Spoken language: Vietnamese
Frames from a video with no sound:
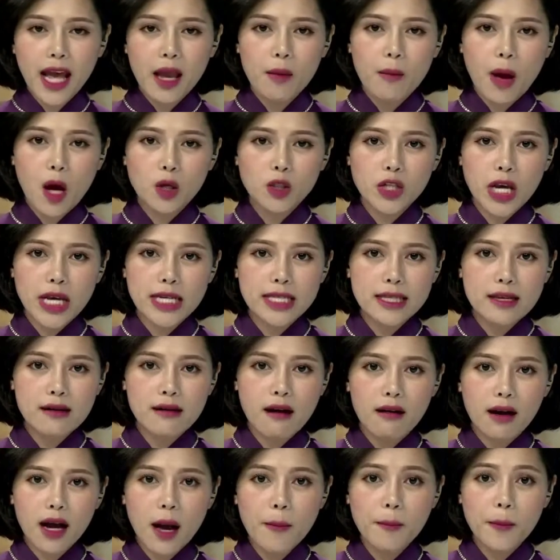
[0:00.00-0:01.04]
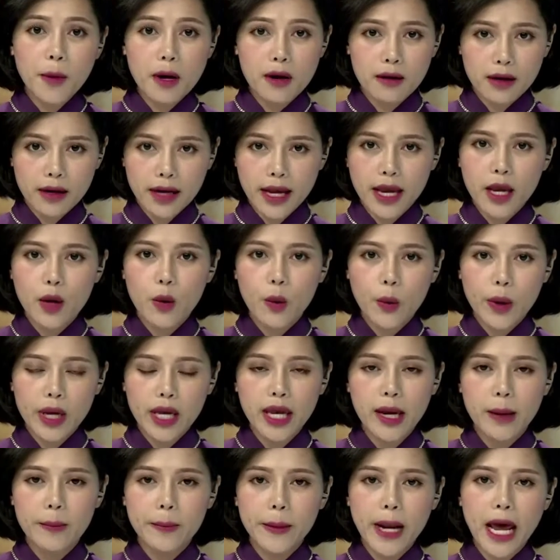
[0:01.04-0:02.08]
Cảnh báo cháy rừng ở cấp cực kỳ nguy
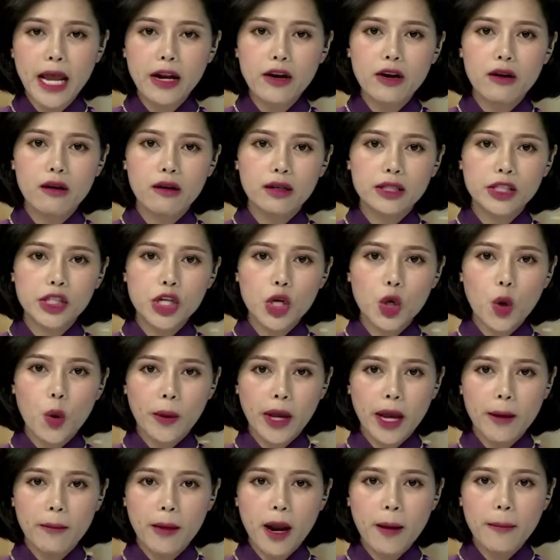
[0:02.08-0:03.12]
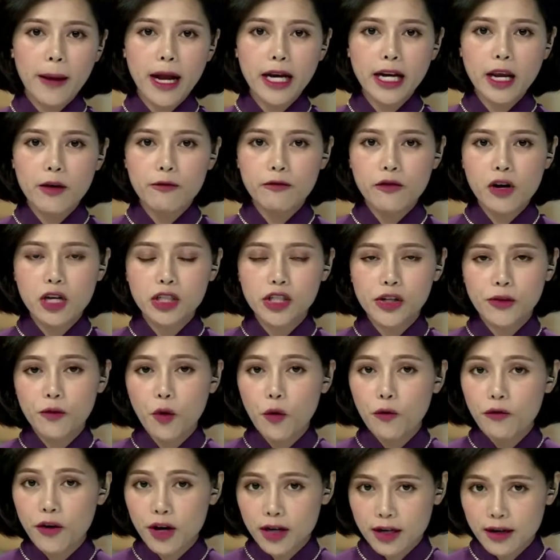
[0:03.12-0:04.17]
hiểm đã được Chi cục Kiểm lâm các địa phương trong
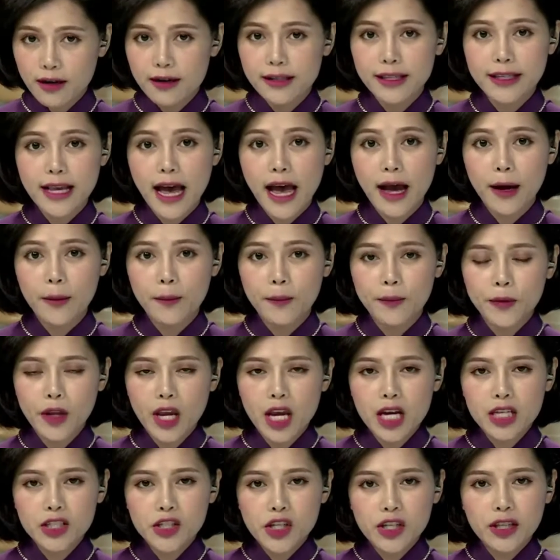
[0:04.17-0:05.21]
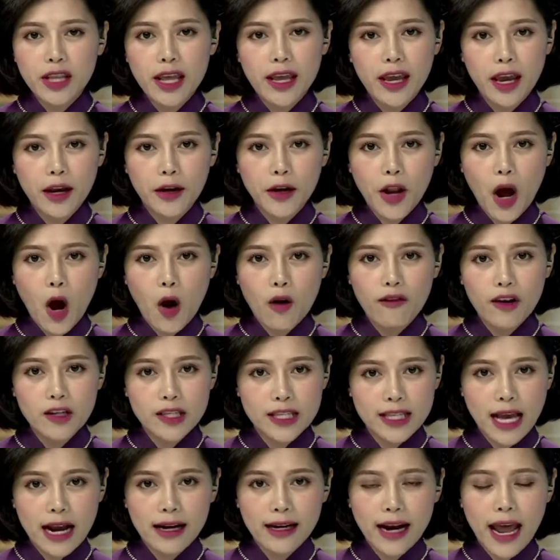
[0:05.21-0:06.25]
khu vực đưa ra. Trước tình hình đó,
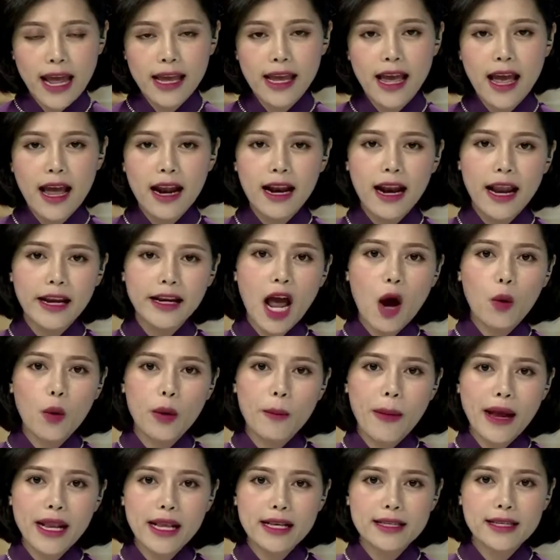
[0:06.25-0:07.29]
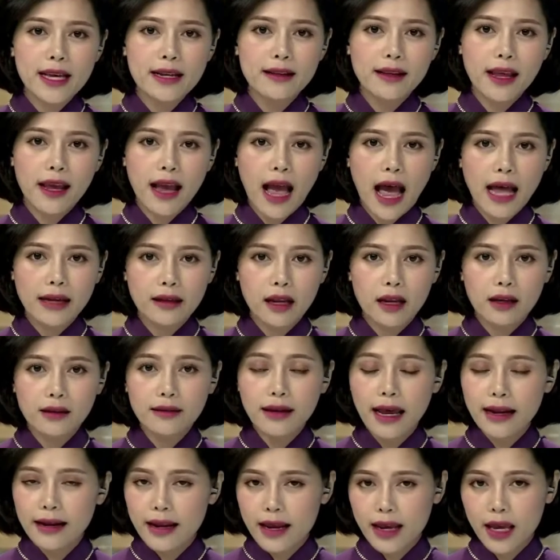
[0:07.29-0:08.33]
vào sáng nay, lãnh đạo Ủy ban nhân dân tỉnh Hà
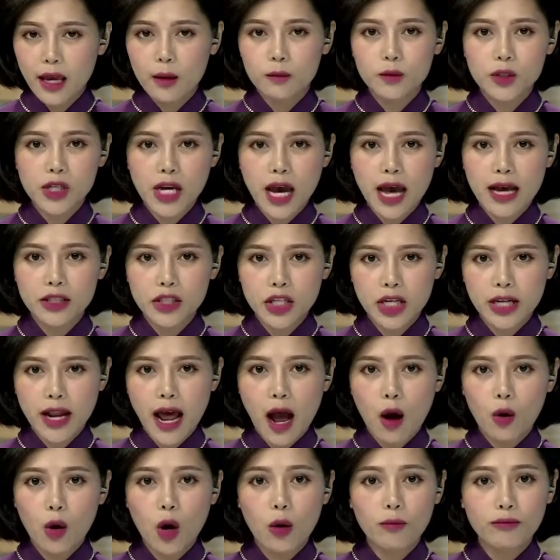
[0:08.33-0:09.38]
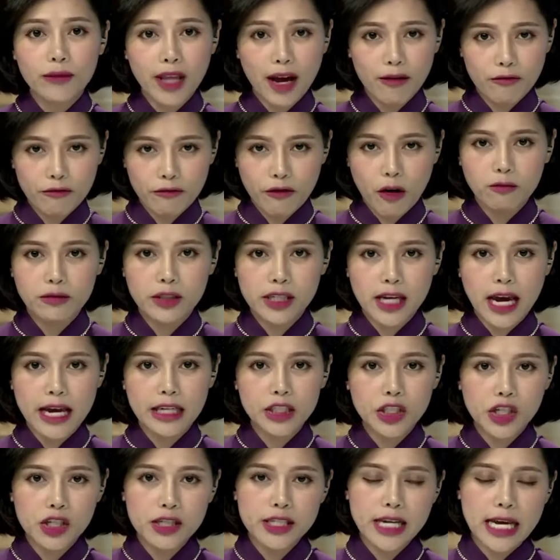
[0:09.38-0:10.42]
Tĩnh đã đi kiểm tra chỉ đạo công tác phòng
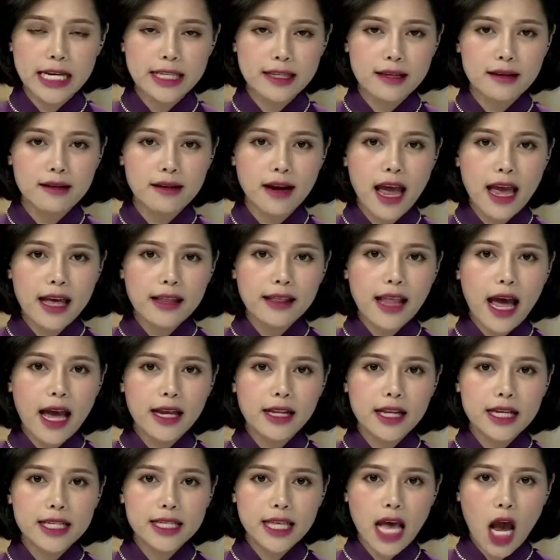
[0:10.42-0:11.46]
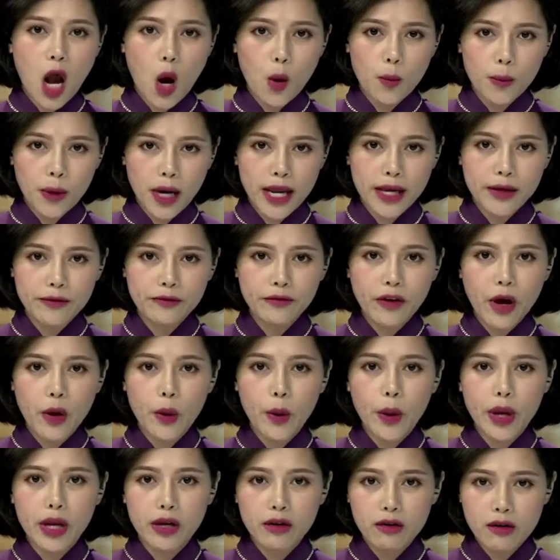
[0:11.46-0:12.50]
cháy chữa cháy rừng tại thị xã Hồng Lĩnh và
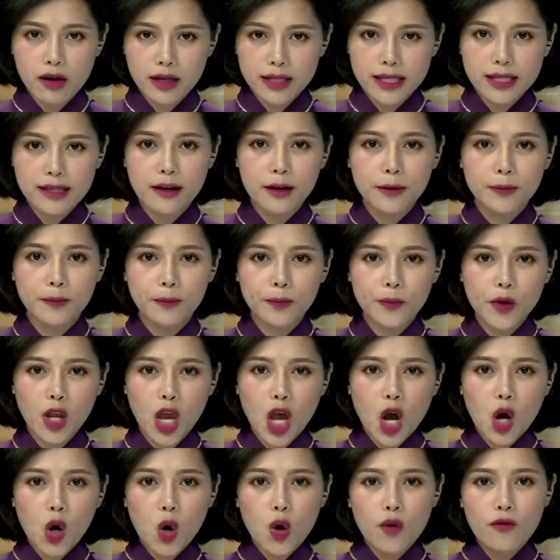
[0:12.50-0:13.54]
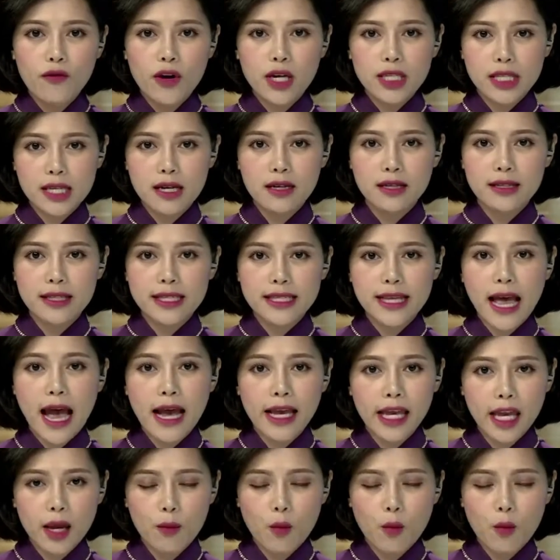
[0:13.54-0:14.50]
huyện Hương Sơn, khu vực rừng xã